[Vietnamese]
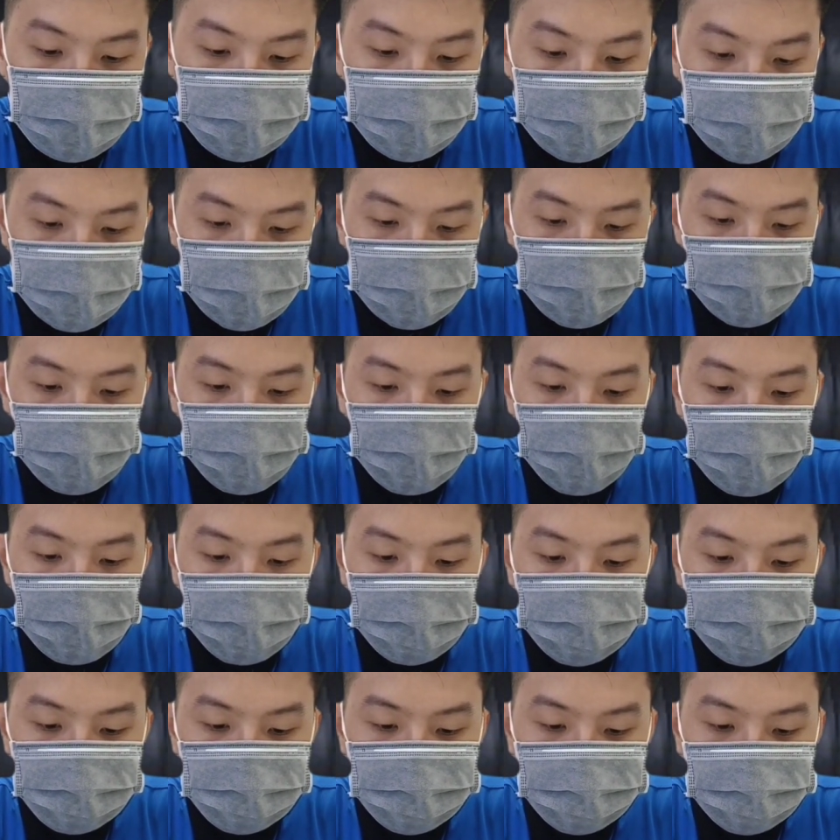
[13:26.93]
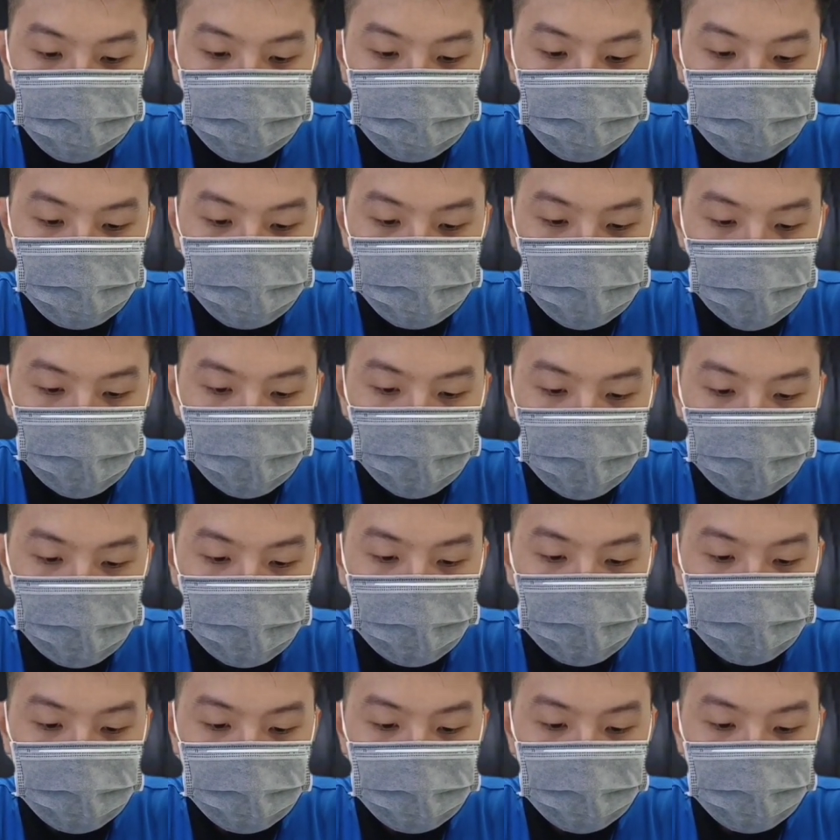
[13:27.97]
thì uh, đầu tiên
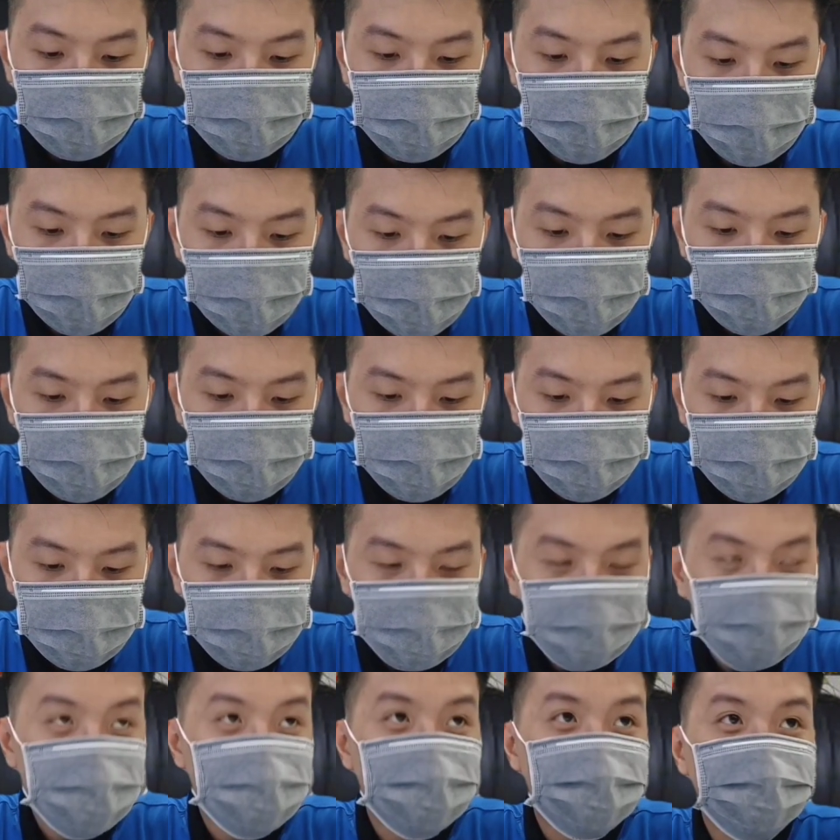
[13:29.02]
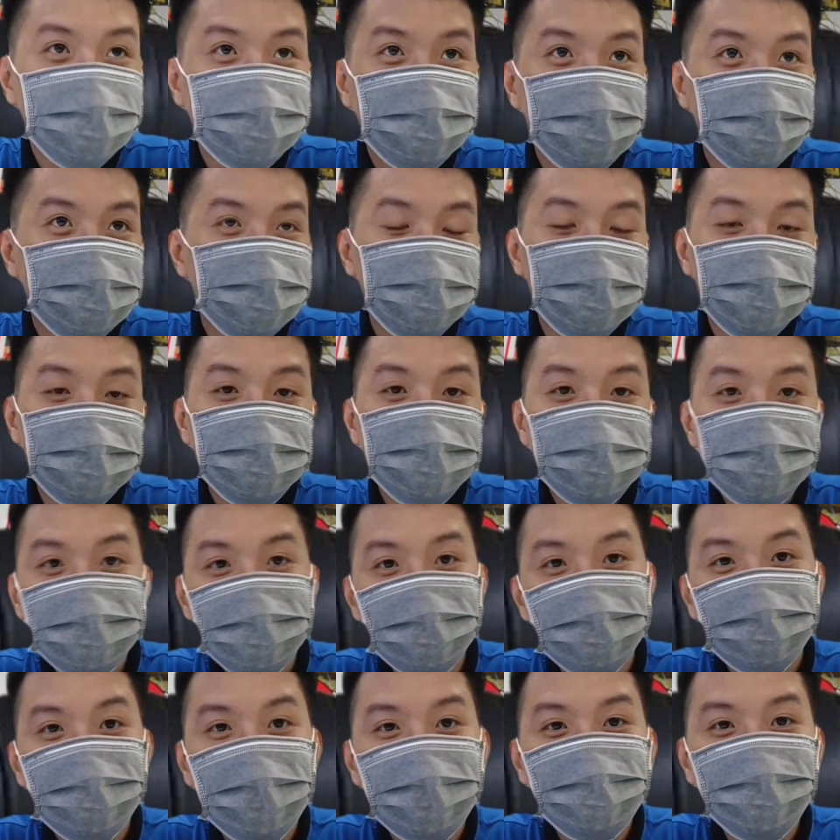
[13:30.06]
là đừng kêu chú mình
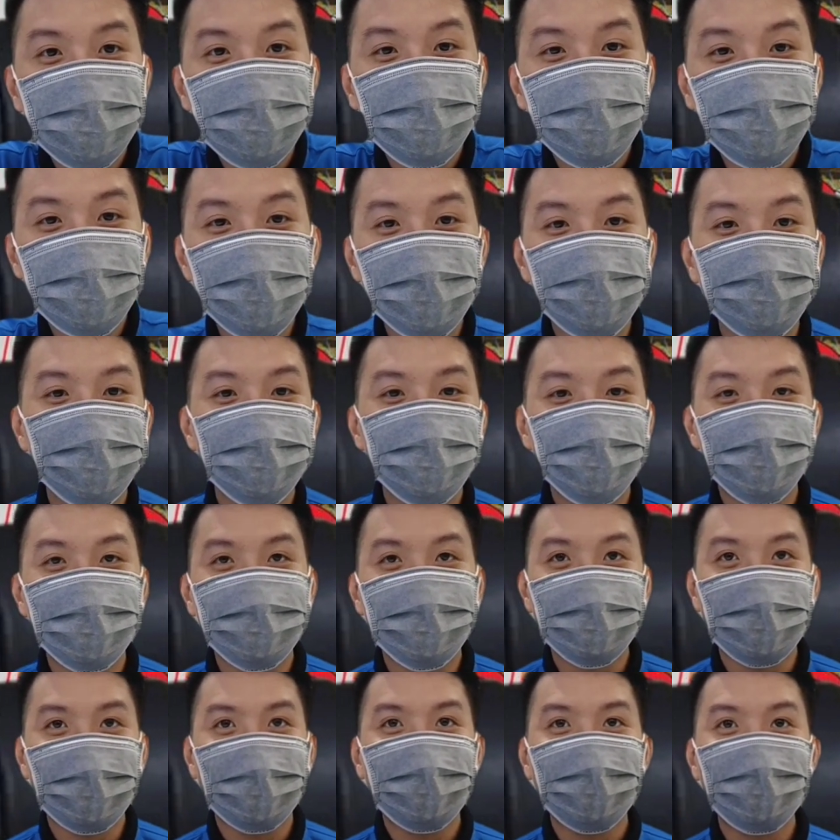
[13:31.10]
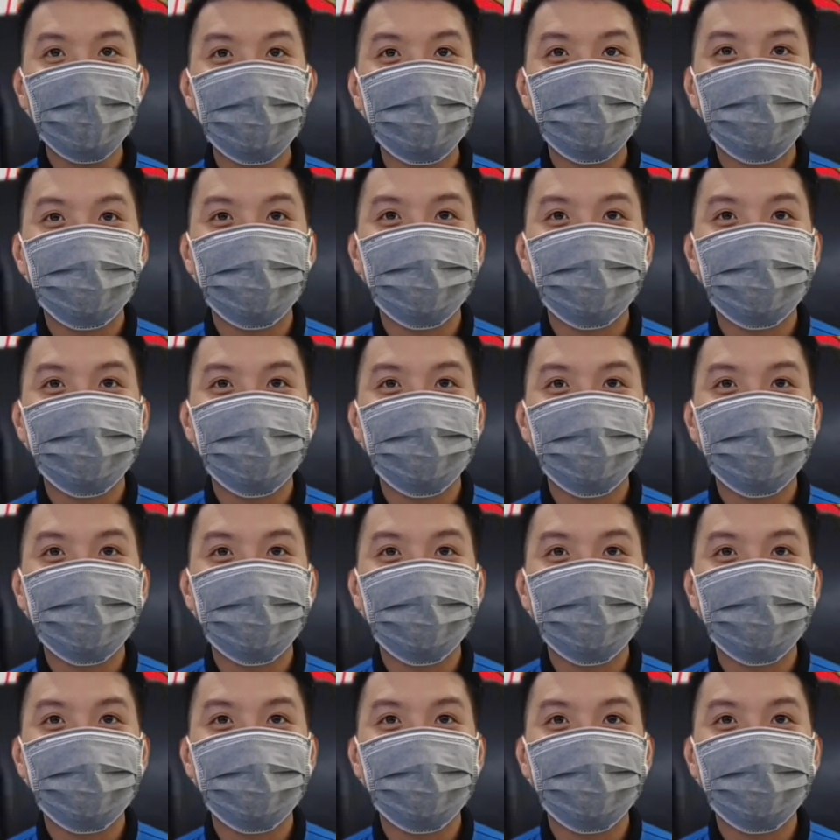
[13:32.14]
chưa được 30 tuổi đâu mình còn trẻ lắm